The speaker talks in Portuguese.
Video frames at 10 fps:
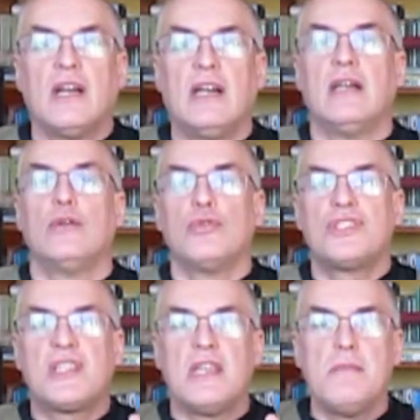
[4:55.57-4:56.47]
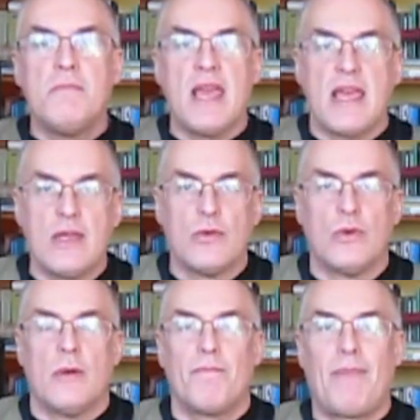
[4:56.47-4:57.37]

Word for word: anos e meio.